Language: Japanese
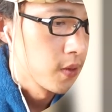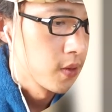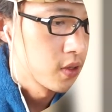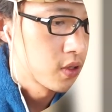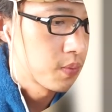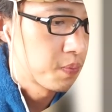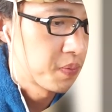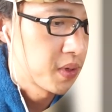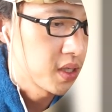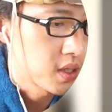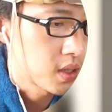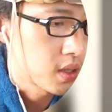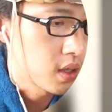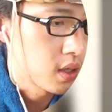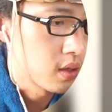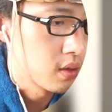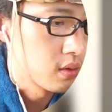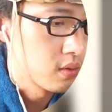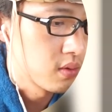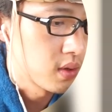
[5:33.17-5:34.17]

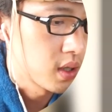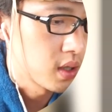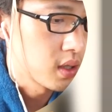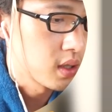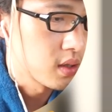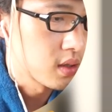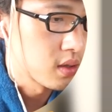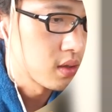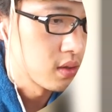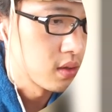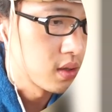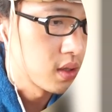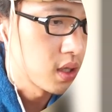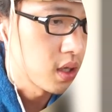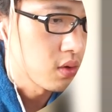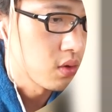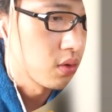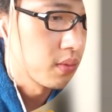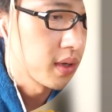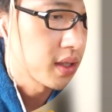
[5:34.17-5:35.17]
スペシャルはです
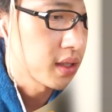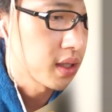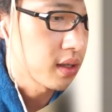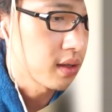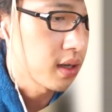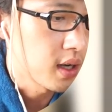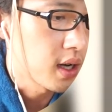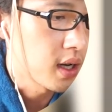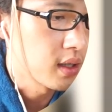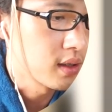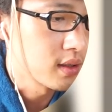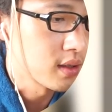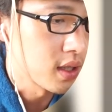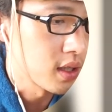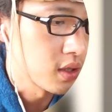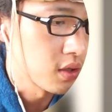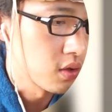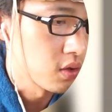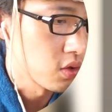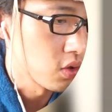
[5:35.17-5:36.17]
ね、この
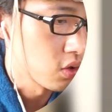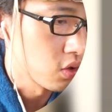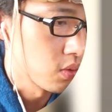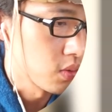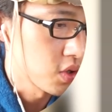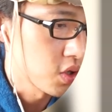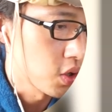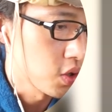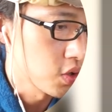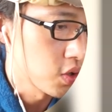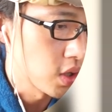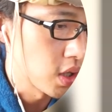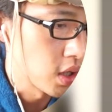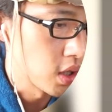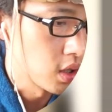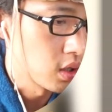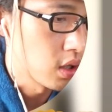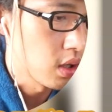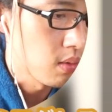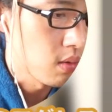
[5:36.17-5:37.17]
メタルハンターっていうのちょっと面白そうなん
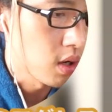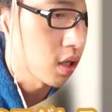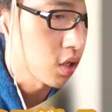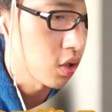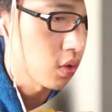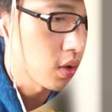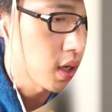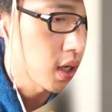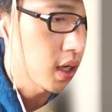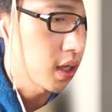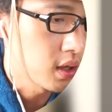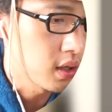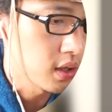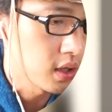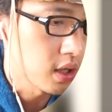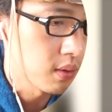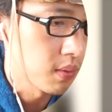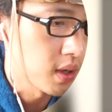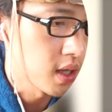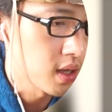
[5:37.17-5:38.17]
で行ってみましょう。帰って
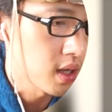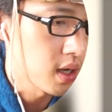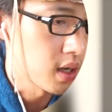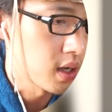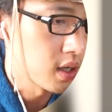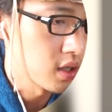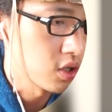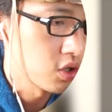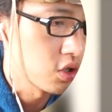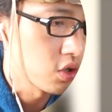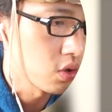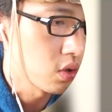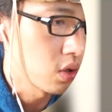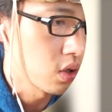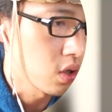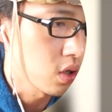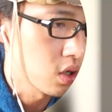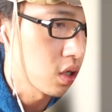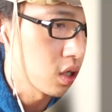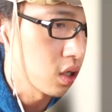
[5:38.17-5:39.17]
きたメタハン
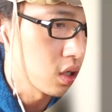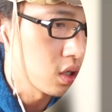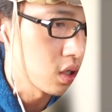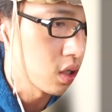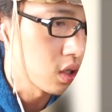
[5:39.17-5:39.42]
上級。